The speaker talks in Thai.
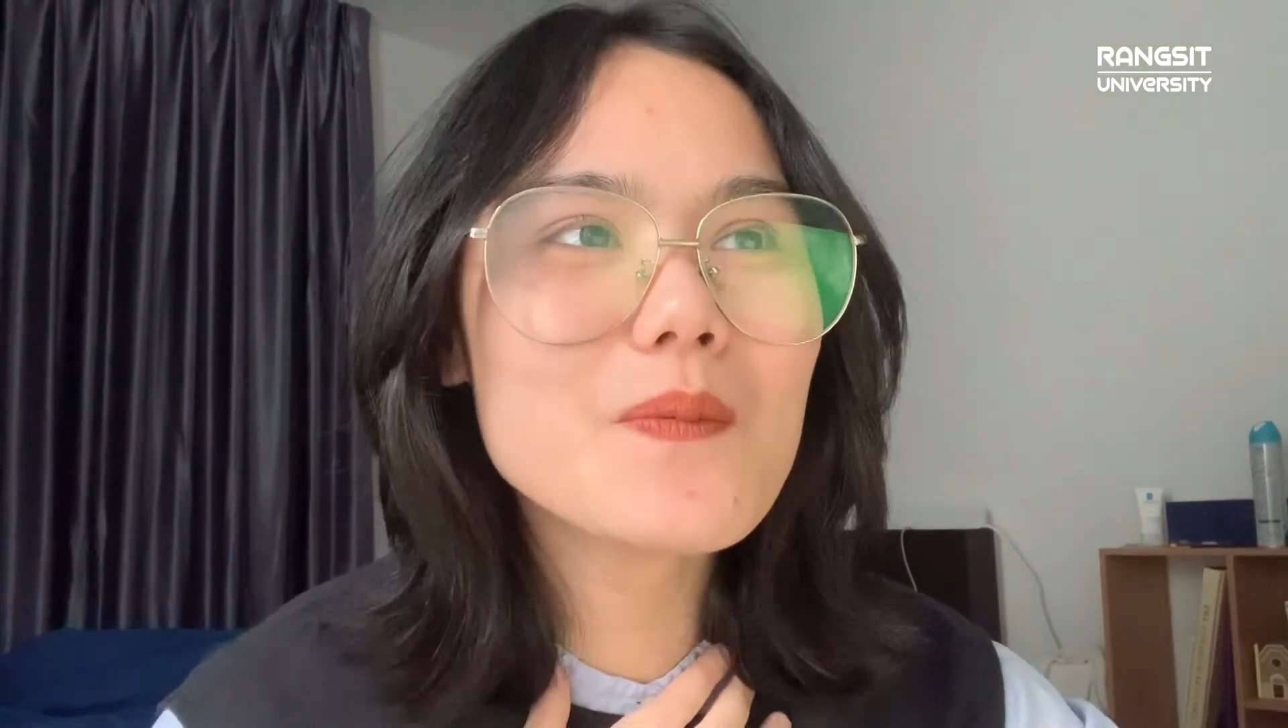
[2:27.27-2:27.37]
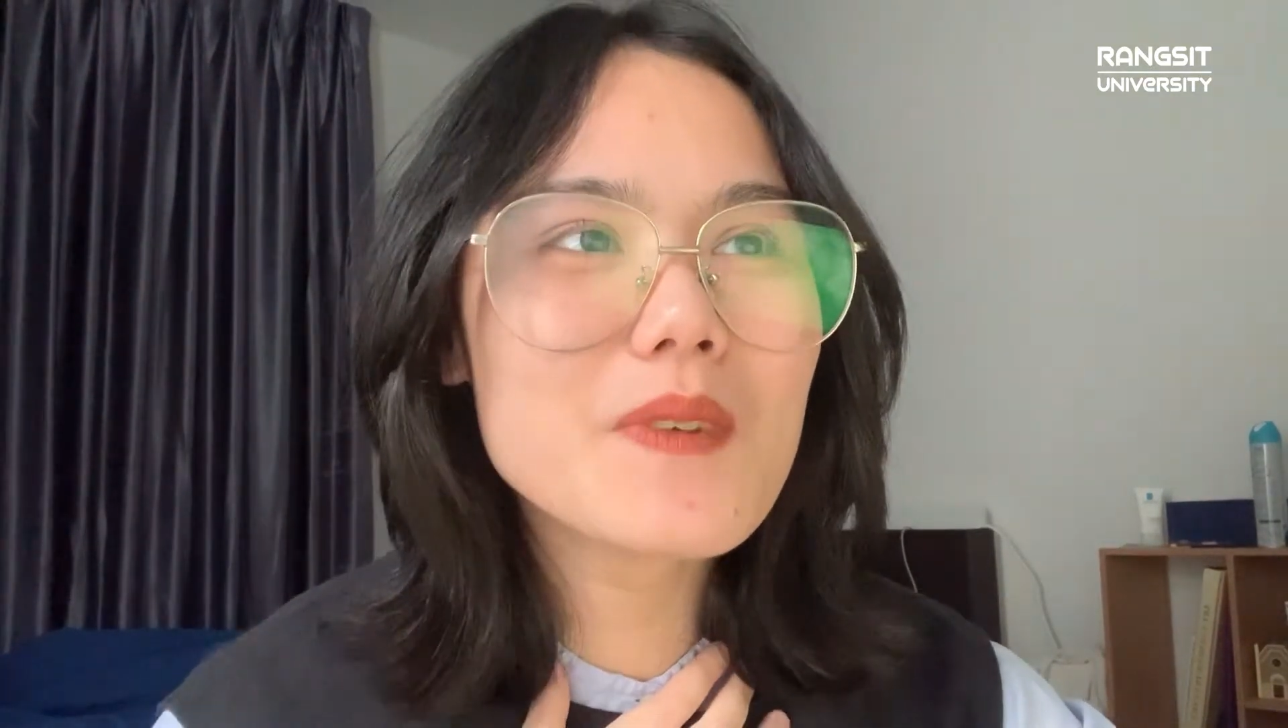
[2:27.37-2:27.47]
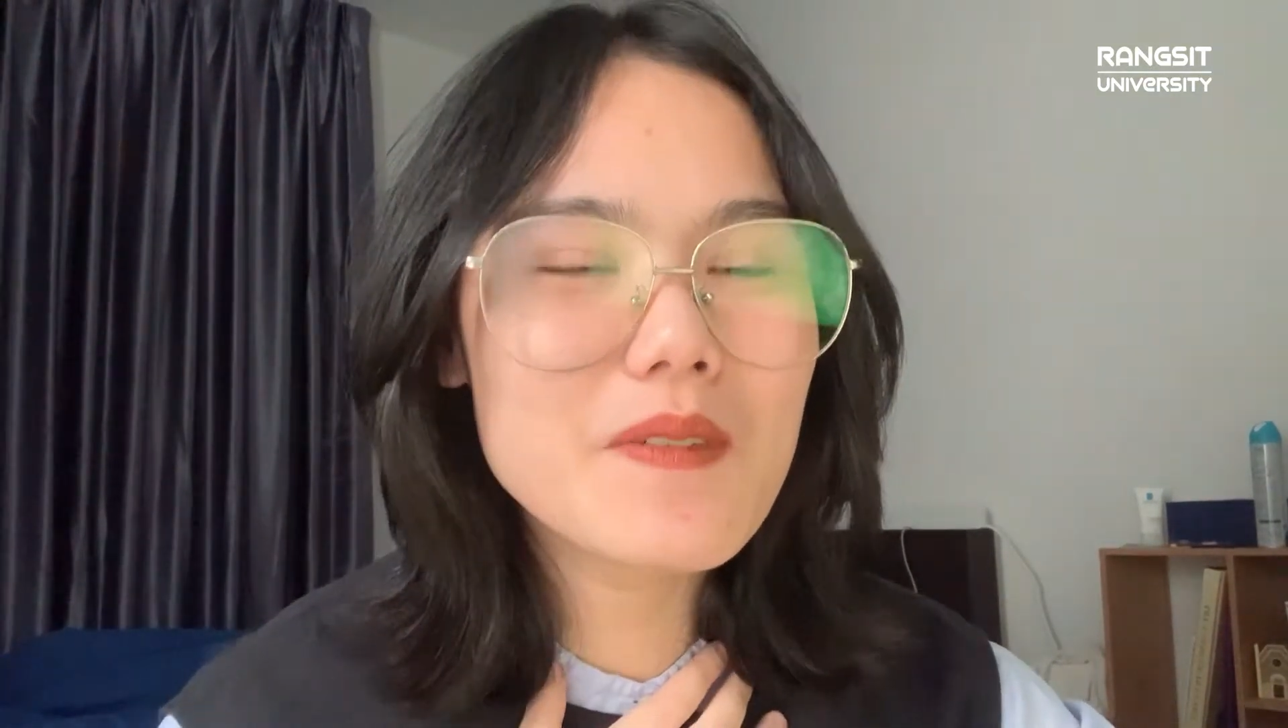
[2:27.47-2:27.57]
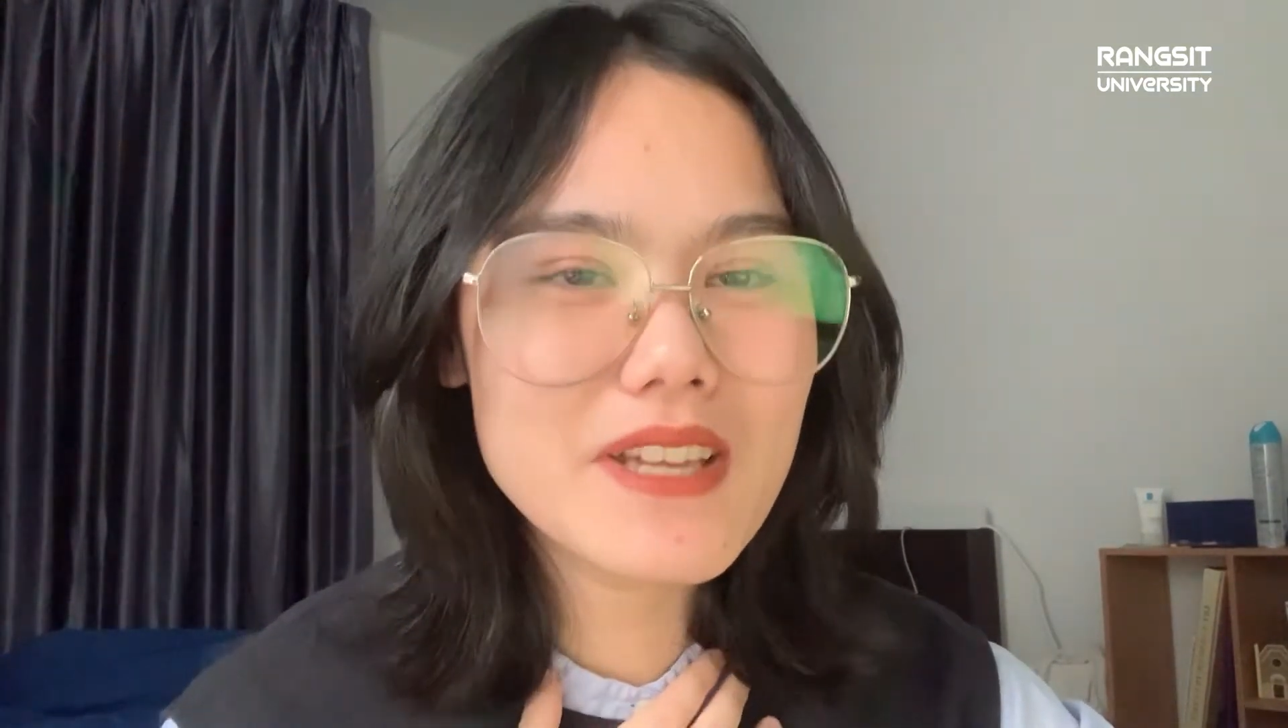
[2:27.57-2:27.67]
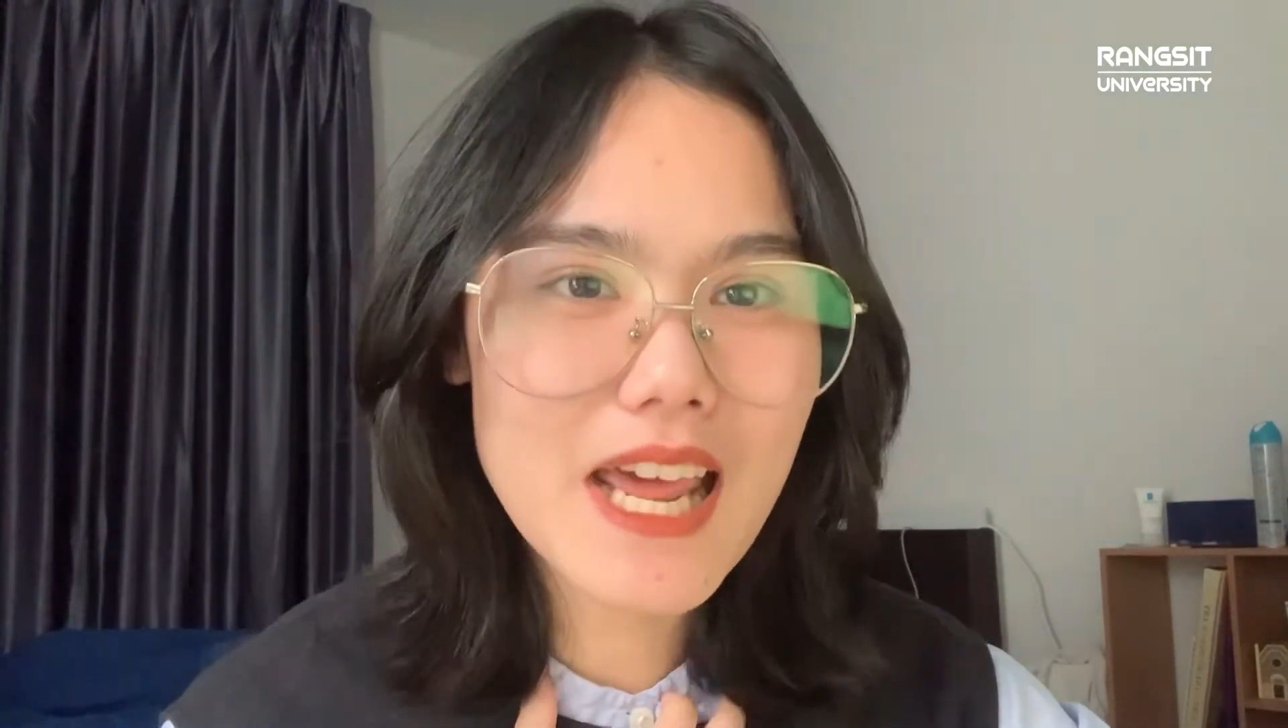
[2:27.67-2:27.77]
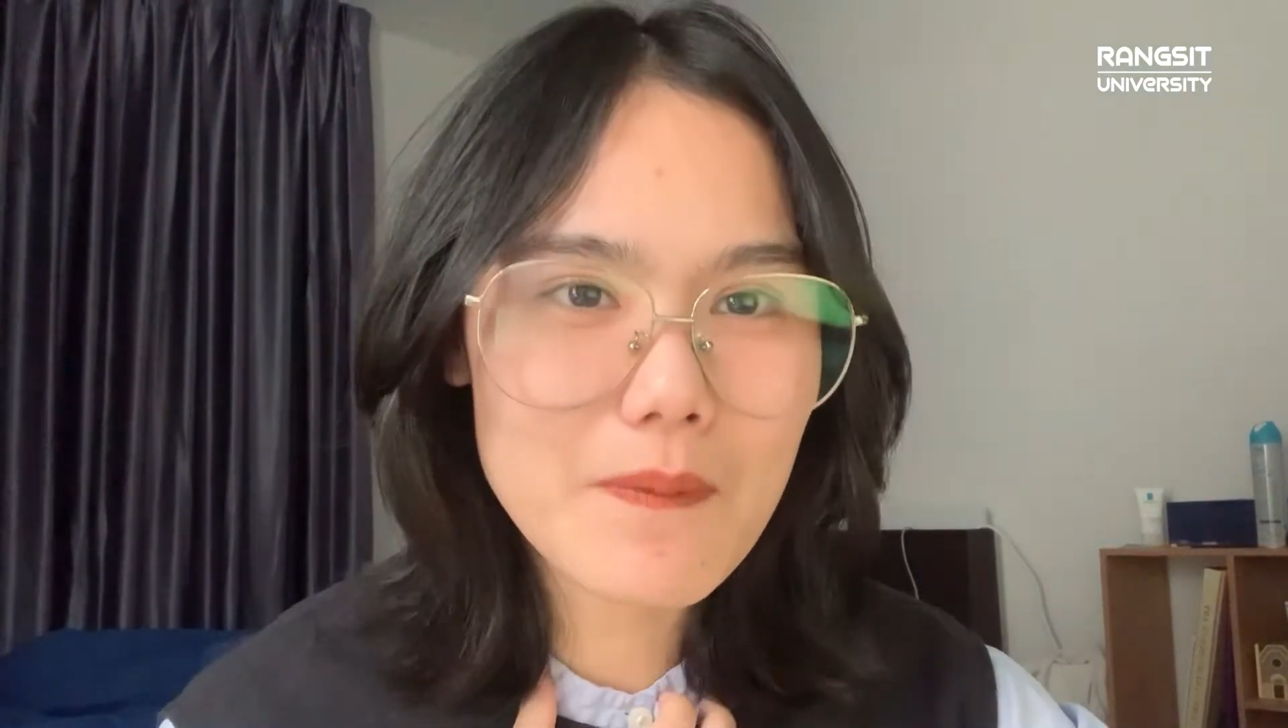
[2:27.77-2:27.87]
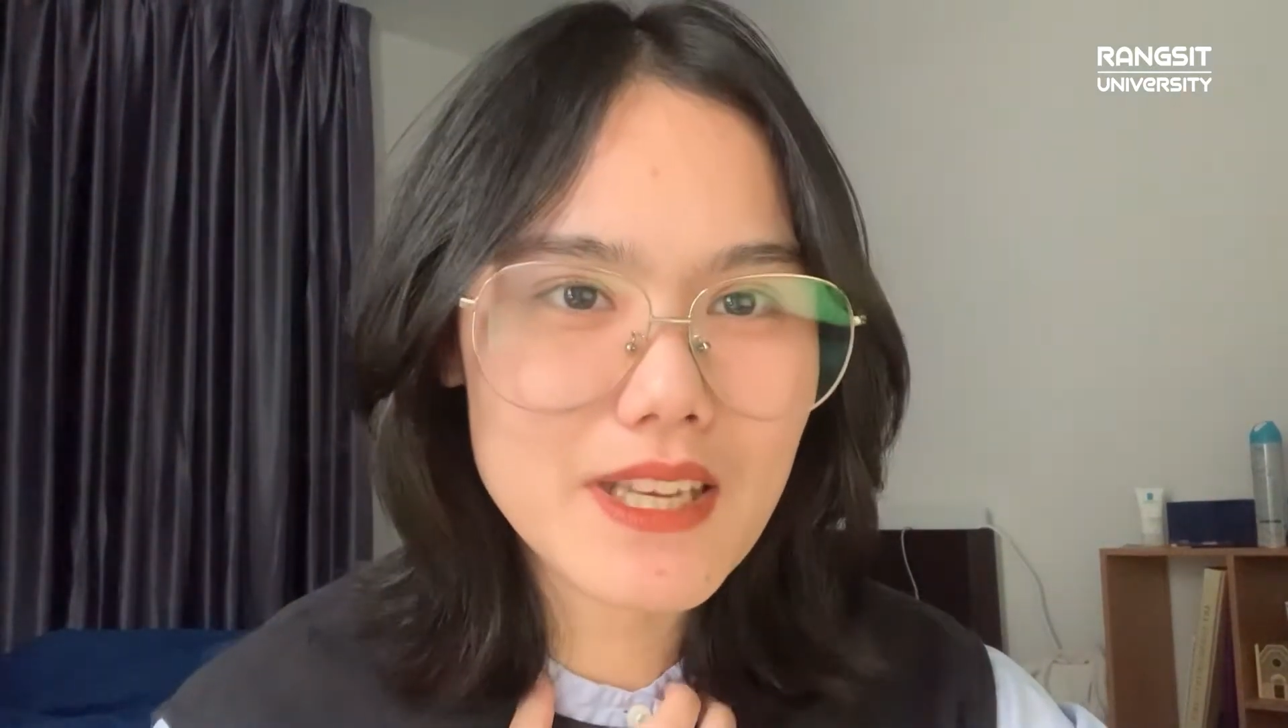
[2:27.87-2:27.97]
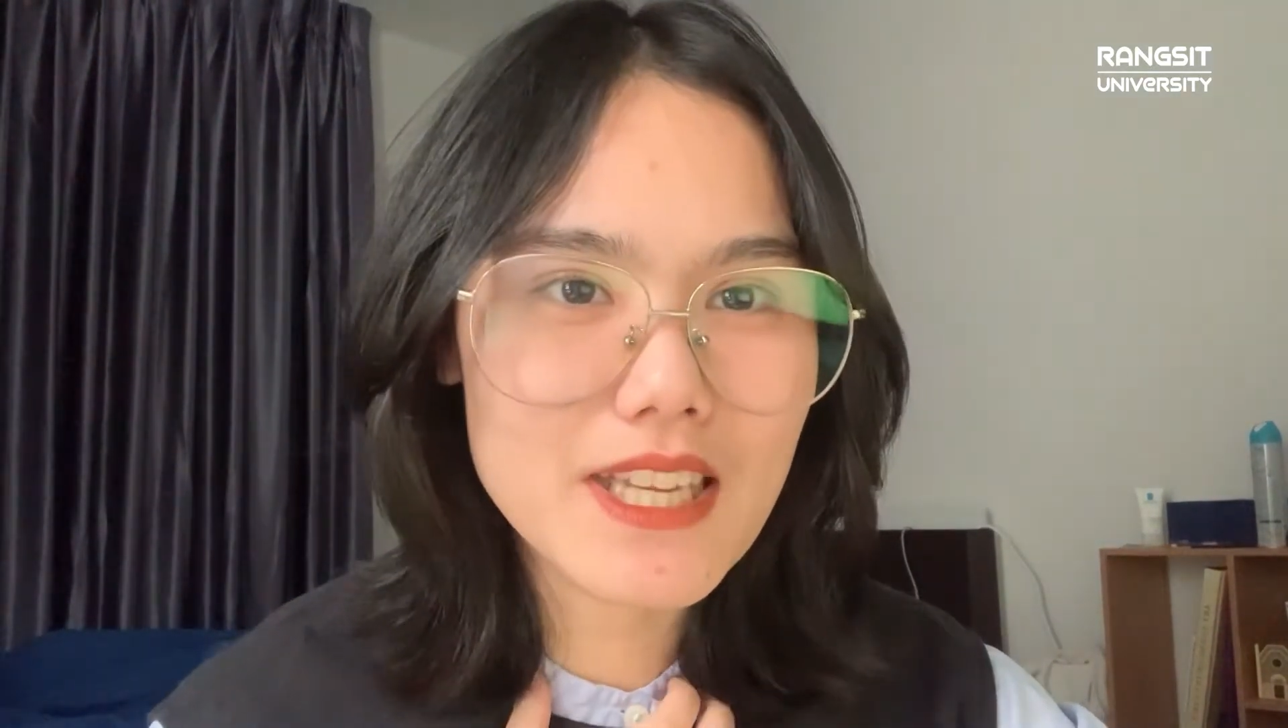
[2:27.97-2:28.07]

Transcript: เมื่อไม่นานมา